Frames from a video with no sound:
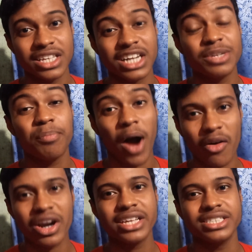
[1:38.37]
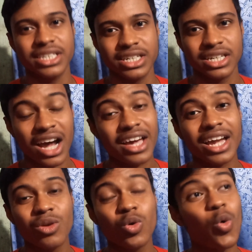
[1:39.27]
যাদের কাছে পাওয়ার আছে তারা
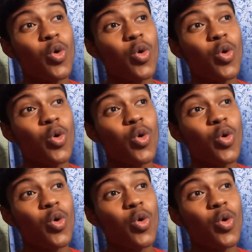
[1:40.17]
কেন